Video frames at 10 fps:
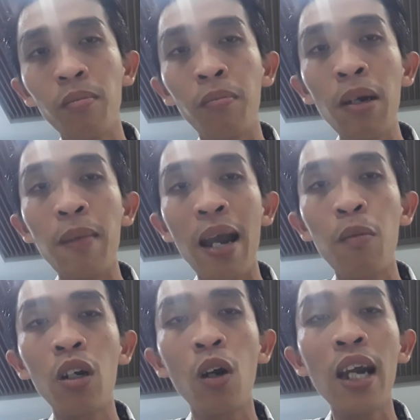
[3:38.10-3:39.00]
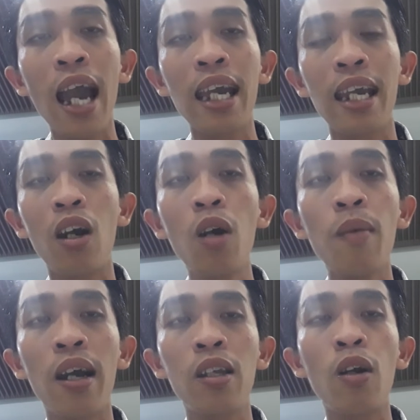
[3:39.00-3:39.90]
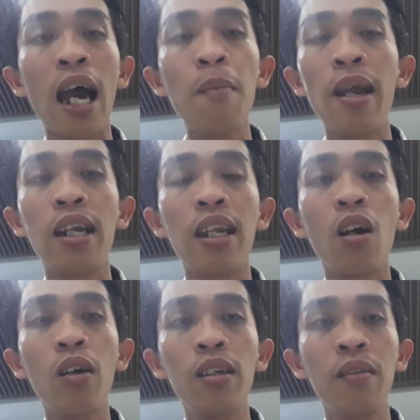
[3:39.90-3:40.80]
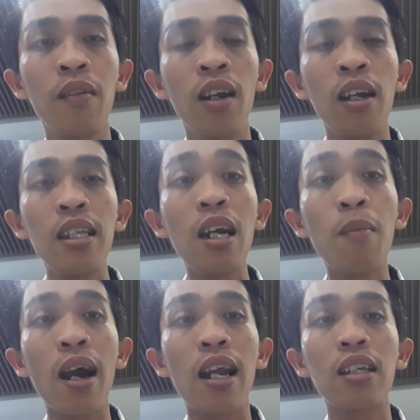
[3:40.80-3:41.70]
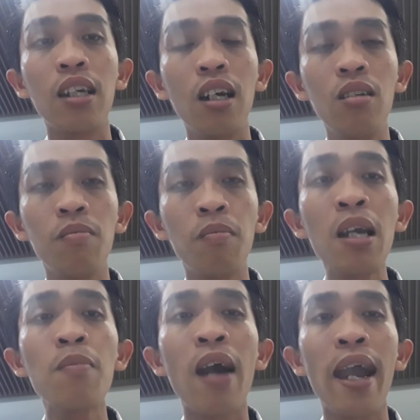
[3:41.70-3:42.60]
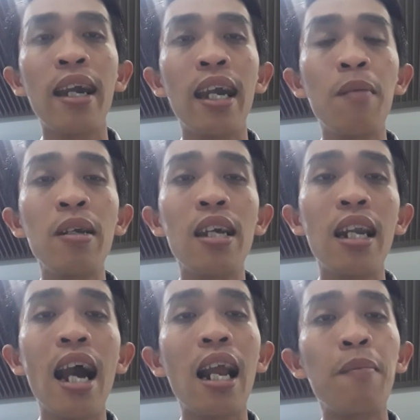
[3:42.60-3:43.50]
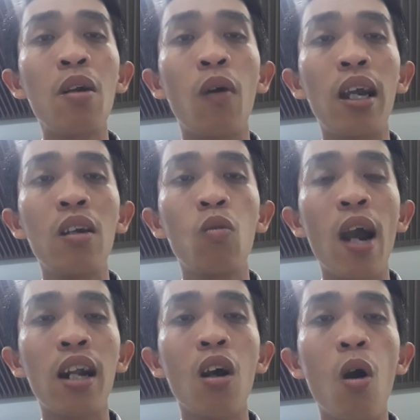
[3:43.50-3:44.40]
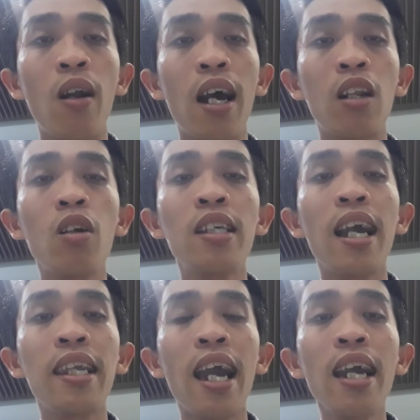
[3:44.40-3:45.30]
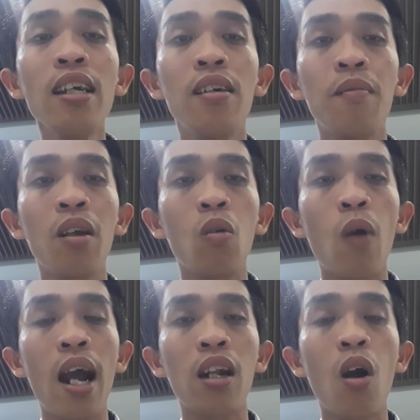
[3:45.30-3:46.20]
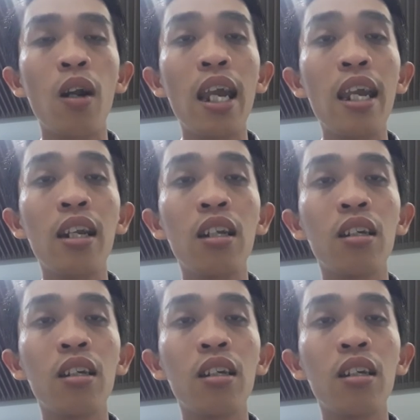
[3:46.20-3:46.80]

mấy bạn muốn nói ai thì nói mà cho đã miệng thì thôi nhưng mà thật sự mấy bạn hiện bây giờ đang làm như vậy hoàn toàn là nói sai trái hoàn toàn đi